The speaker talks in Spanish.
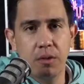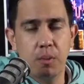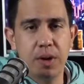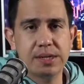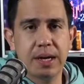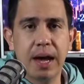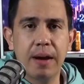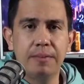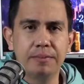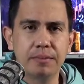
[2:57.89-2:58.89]
Lo puedes
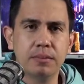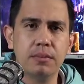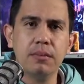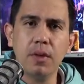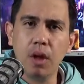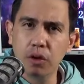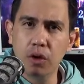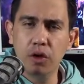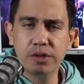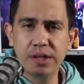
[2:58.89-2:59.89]
sacar
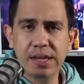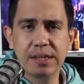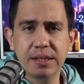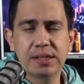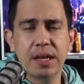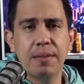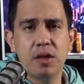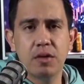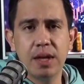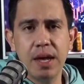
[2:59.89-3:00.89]
todos los días antes del
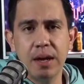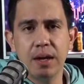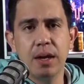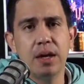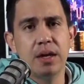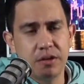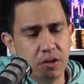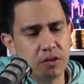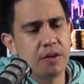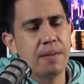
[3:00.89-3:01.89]
mediodía y
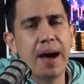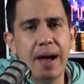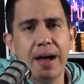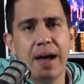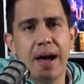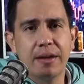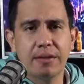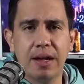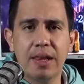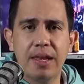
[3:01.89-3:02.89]
se va
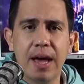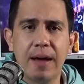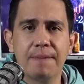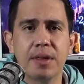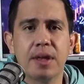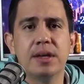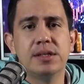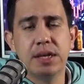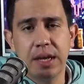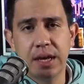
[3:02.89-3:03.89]
hasta el día
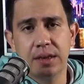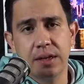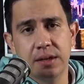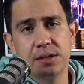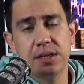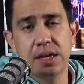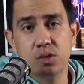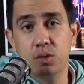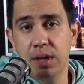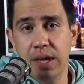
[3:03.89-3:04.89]
siguiente, si es
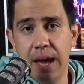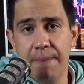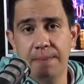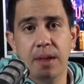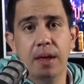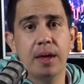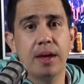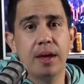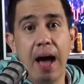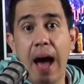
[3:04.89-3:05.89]
un día
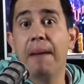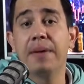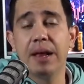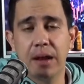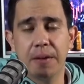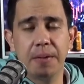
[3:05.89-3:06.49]
eh, hábil,